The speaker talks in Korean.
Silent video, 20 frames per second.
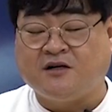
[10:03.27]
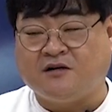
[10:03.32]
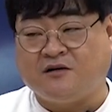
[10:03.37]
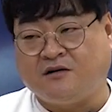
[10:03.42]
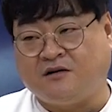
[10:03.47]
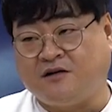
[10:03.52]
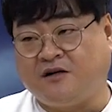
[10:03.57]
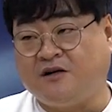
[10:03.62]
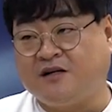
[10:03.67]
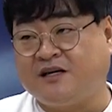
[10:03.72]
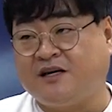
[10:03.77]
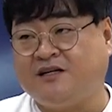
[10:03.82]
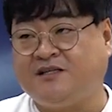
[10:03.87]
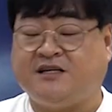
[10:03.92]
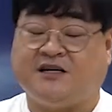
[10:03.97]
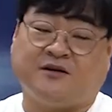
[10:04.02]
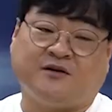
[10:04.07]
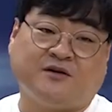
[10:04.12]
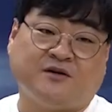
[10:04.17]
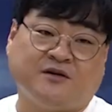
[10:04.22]
어,
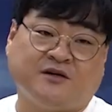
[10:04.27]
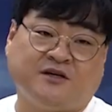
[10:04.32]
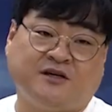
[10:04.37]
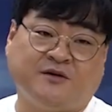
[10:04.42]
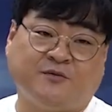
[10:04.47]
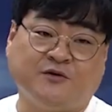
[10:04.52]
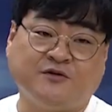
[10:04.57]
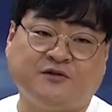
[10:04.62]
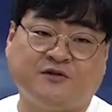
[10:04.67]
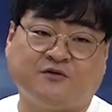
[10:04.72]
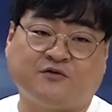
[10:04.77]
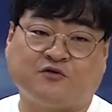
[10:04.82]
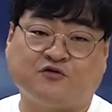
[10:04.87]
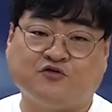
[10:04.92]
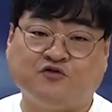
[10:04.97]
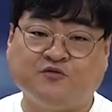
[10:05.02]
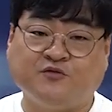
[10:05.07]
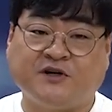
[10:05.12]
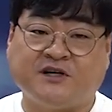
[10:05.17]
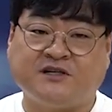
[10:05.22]
10개씩 기본적으로
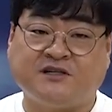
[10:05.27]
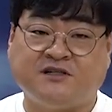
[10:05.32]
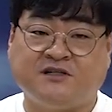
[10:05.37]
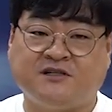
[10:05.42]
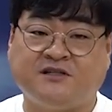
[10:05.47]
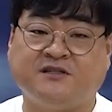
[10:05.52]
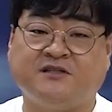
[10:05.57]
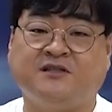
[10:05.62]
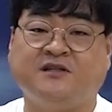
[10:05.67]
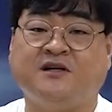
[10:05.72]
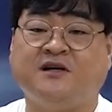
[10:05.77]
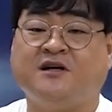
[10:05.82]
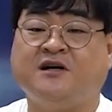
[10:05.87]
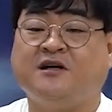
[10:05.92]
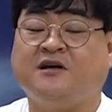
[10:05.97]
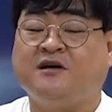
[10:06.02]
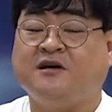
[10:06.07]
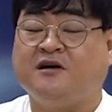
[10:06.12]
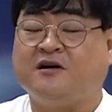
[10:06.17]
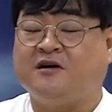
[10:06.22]
20개씩 치는
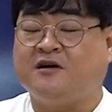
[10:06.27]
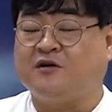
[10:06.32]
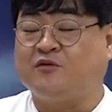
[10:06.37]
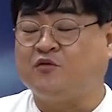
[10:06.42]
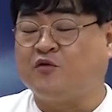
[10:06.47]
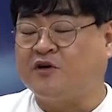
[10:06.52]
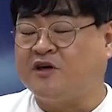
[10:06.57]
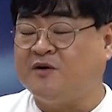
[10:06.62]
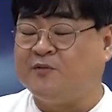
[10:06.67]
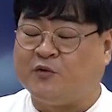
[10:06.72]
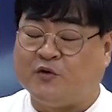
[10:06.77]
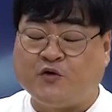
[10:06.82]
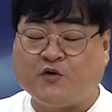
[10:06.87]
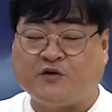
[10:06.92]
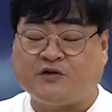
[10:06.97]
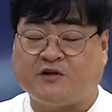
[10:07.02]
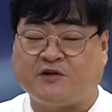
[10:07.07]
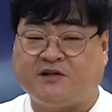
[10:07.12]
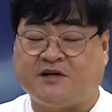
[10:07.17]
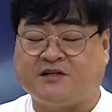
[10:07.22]
어, 독해
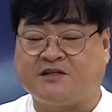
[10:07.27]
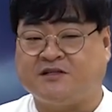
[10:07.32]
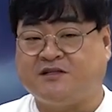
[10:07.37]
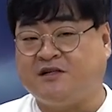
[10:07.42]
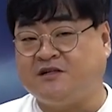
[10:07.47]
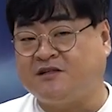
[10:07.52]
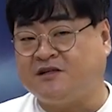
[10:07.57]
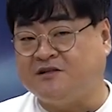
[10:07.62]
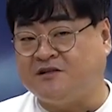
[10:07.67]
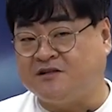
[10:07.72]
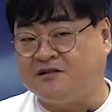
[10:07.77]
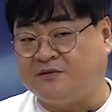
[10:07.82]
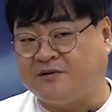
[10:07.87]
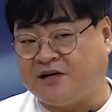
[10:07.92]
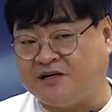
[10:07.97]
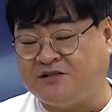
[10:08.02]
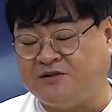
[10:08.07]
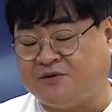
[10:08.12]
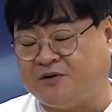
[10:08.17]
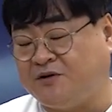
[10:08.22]
모의고사를 통해서 실전 연습을
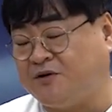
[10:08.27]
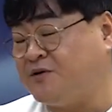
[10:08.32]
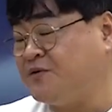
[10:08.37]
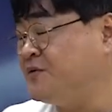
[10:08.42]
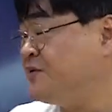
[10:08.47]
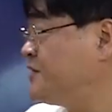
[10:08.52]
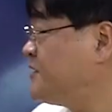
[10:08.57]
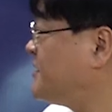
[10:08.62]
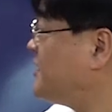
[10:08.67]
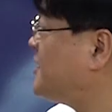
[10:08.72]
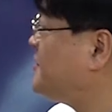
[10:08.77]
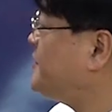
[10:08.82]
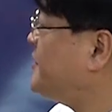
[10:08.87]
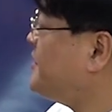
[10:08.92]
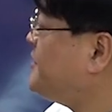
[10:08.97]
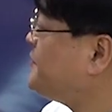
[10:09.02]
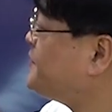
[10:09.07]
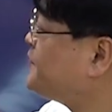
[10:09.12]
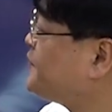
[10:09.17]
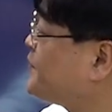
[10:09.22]
하시고요. 그
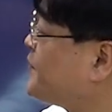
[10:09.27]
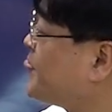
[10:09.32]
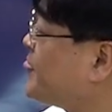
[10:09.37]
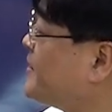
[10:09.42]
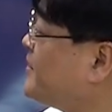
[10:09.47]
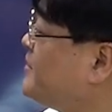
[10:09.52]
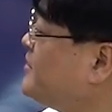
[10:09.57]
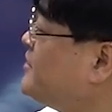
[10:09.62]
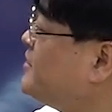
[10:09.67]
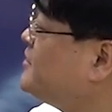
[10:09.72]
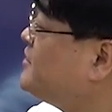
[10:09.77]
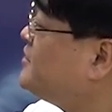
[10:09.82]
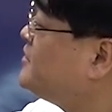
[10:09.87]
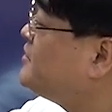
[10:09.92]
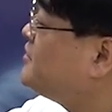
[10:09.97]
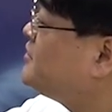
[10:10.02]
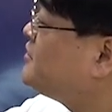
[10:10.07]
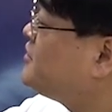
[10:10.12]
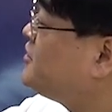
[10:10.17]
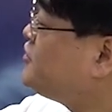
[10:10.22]
다음에
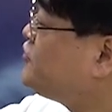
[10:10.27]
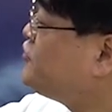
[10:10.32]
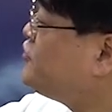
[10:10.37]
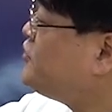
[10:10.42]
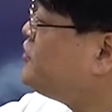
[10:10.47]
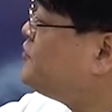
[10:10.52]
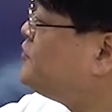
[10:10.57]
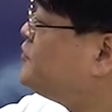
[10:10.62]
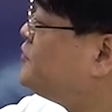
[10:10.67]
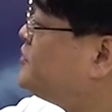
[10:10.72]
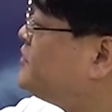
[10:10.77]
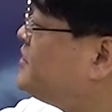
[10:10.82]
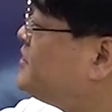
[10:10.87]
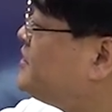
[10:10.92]
기출